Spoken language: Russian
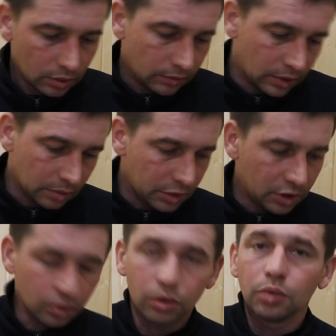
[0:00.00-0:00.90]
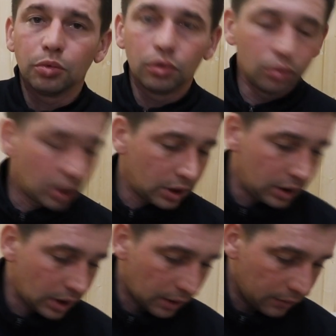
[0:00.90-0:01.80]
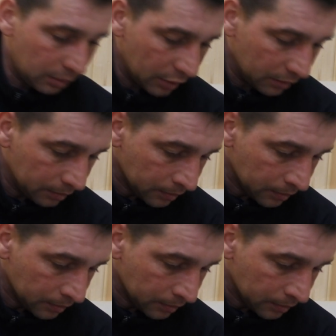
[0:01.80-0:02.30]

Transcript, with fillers: в этом сезоне буду уходить на вибы.